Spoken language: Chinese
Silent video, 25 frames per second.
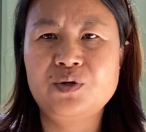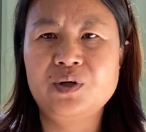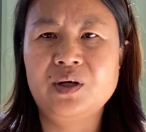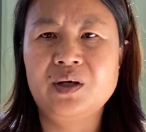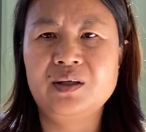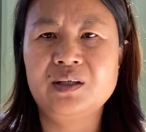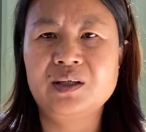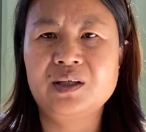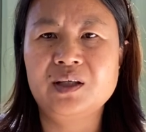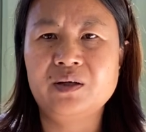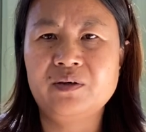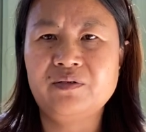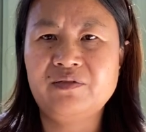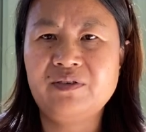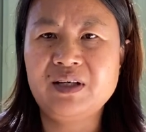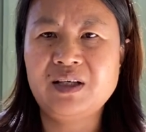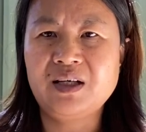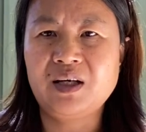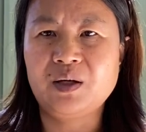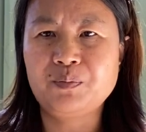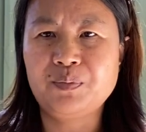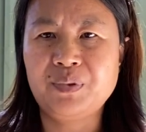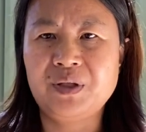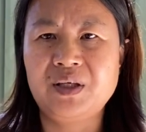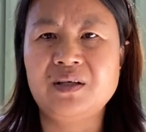要一个非
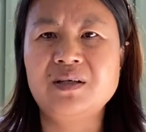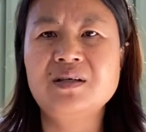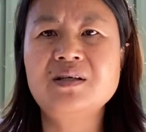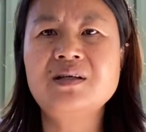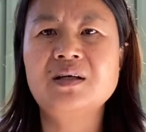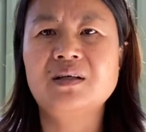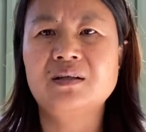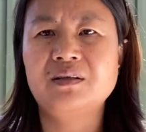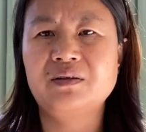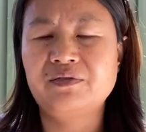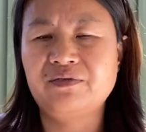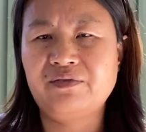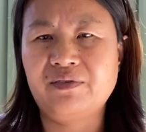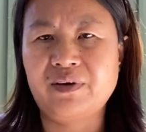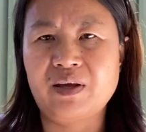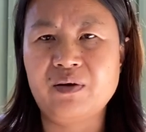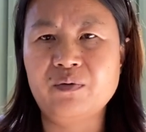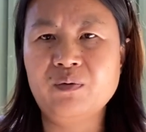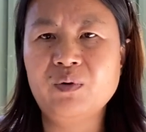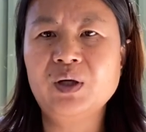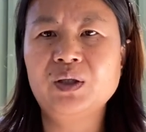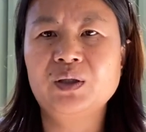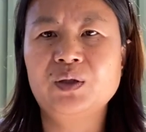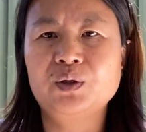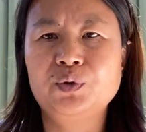常平整的、肥
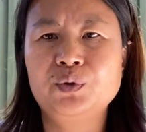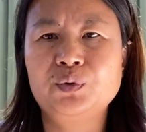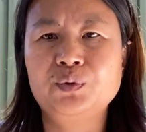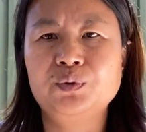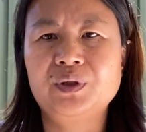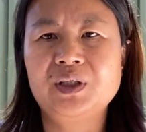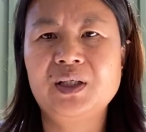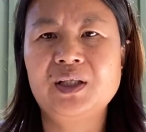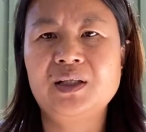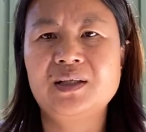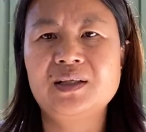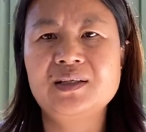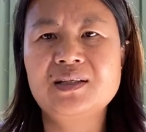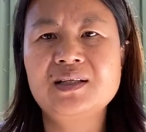沃的土地的。